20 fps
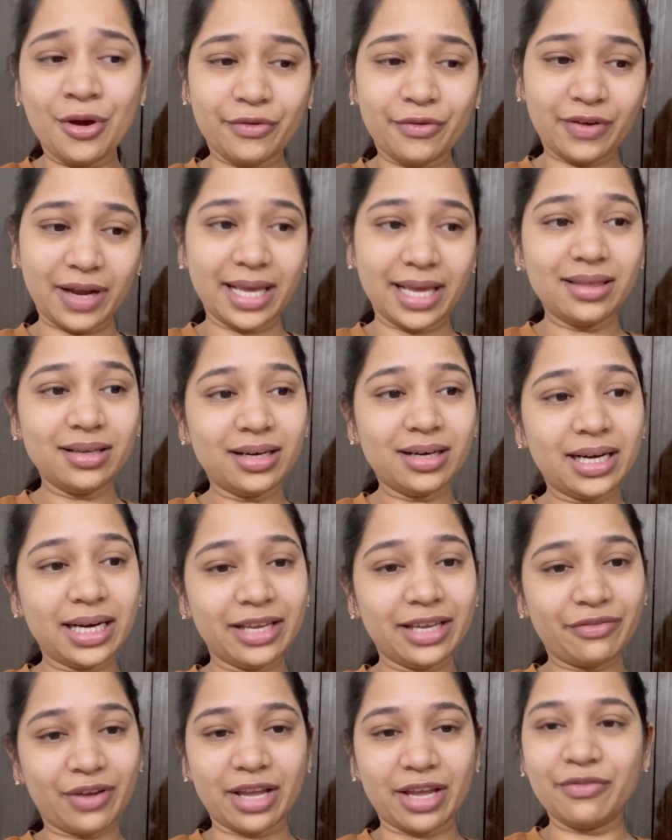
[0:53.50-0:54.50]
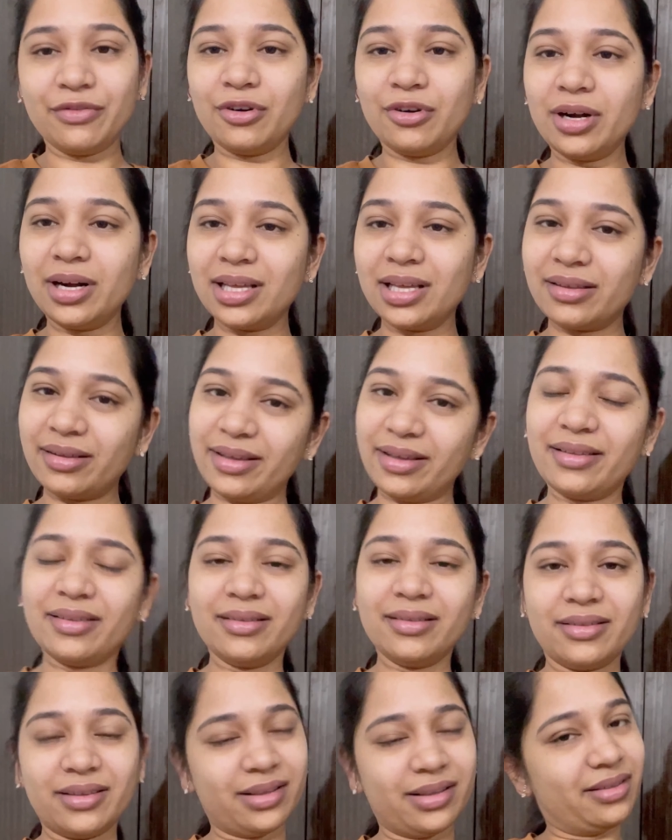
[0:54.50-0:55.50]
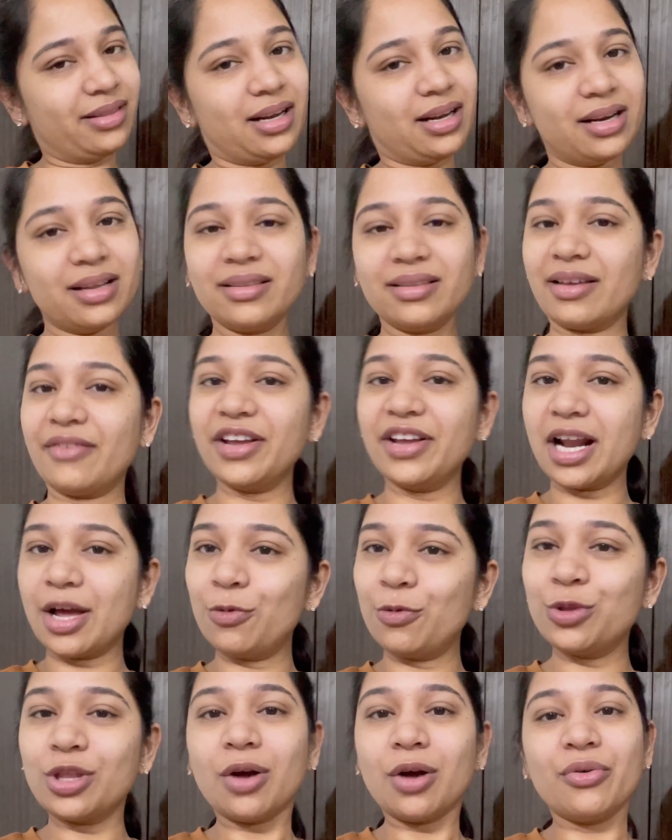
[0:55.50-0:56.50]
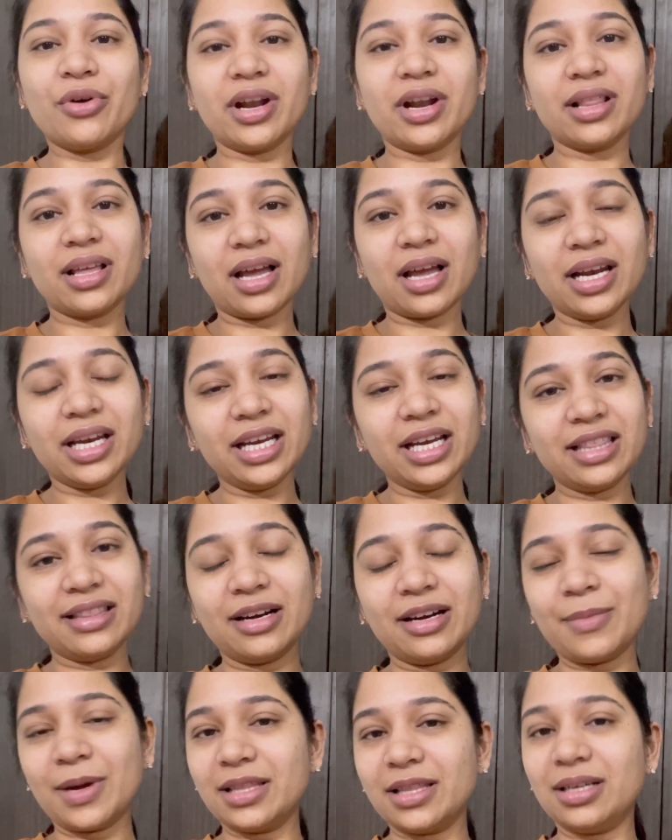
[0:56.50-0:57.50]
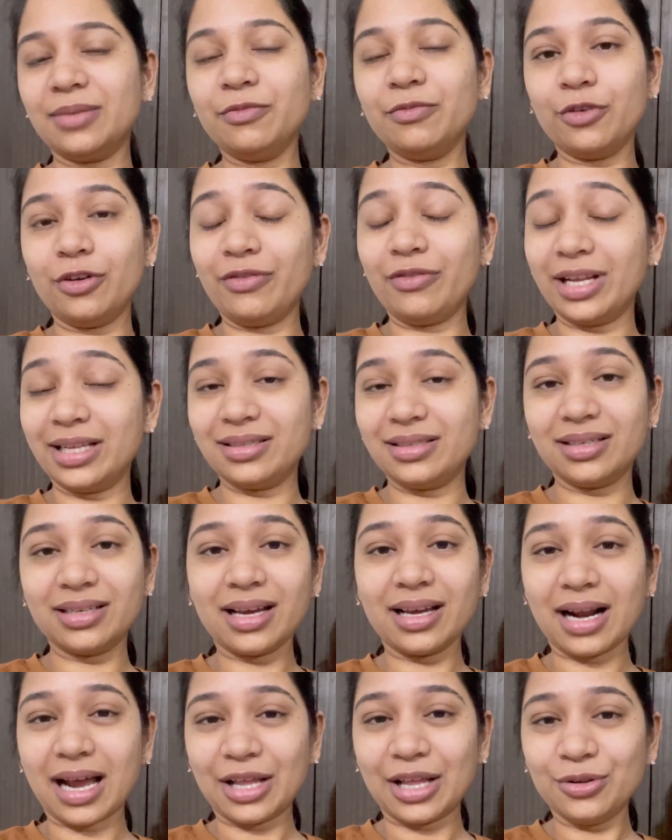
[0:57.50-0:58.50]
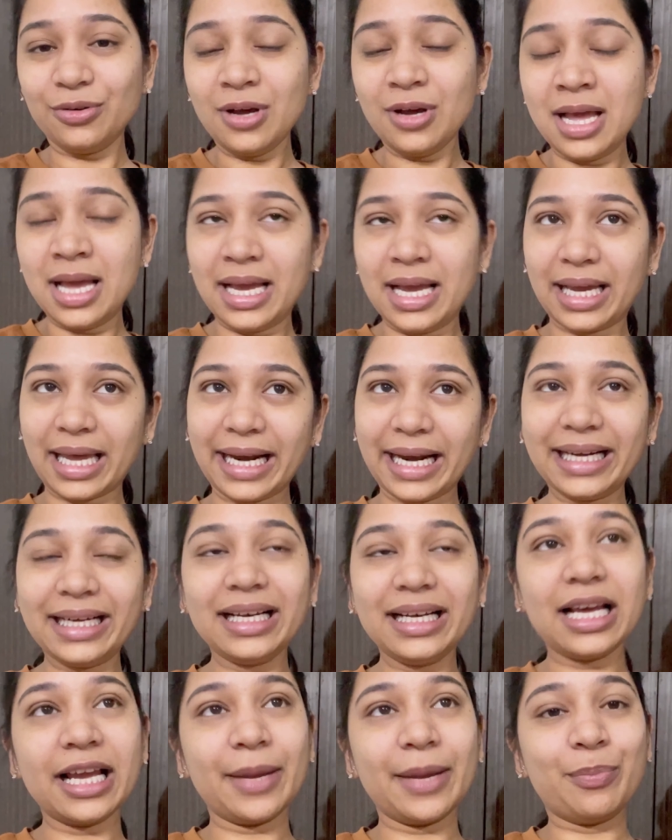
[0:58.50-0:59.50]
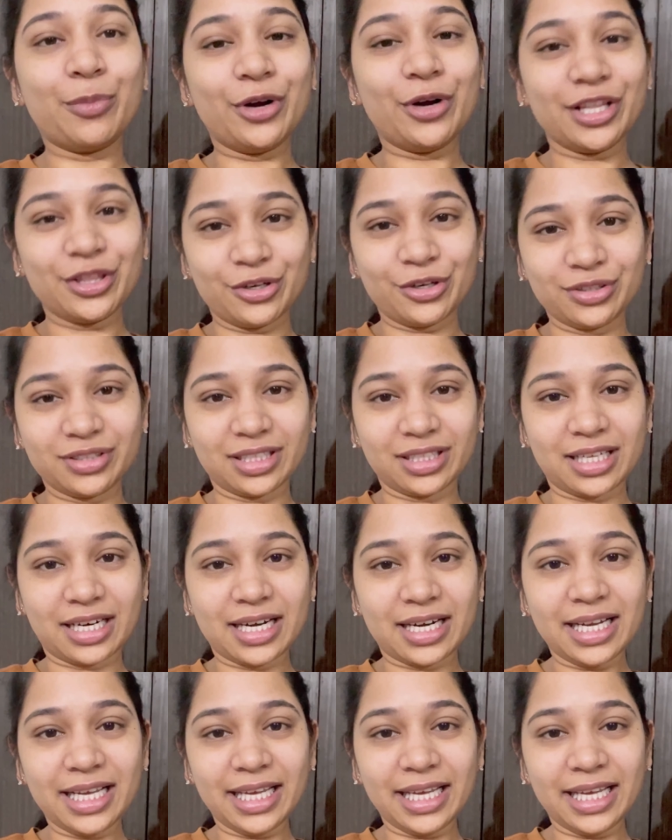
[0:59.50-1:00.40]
ఫైవ్ థర్టీ ఫైవ్ ఫార్టీ సిక్స్ సిక్స్ థర్టీ సెవెన్ అవుతూ ఉంటుంది కానీ నిద్ర మాత్రం ఫుల్ ఫ్లెజ్డ్గా రాదు కరెక్ట్ నాకు ఎప్పుడు నిద్ర వస్తుంది అంటే